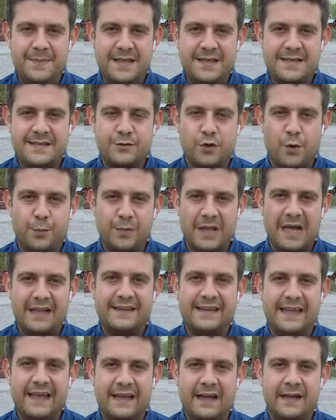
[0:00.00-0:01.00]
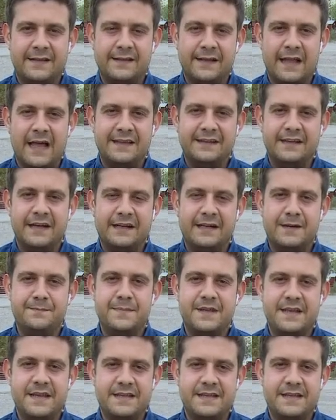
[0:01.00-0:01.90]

Biz toplantıya katılan yakın bir